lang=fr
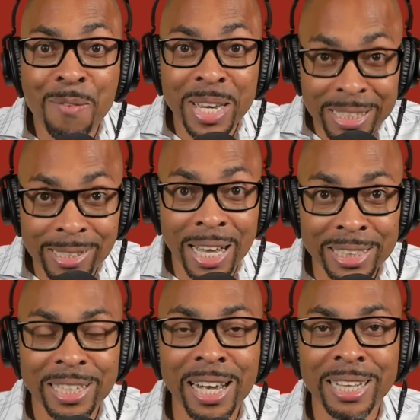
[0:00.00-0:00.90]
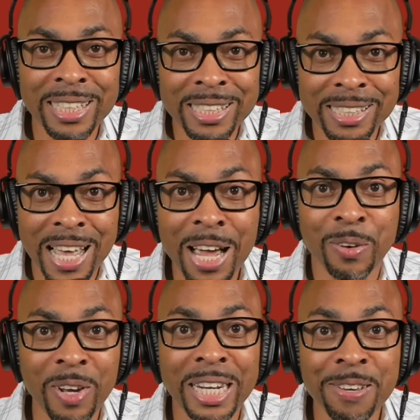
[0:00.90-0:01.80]
message là, c'est ça
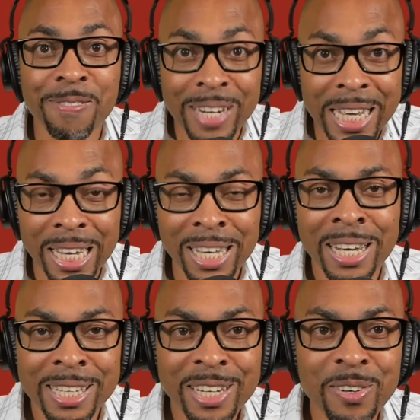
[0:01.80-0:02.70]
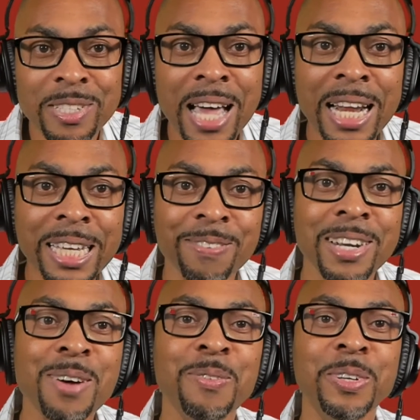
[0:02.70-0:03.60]
que livré. C'est comme ça
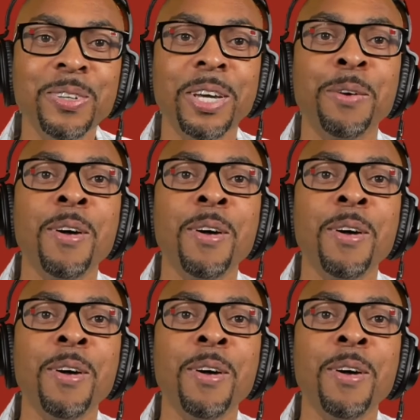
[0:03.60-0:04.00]
livré pour nous.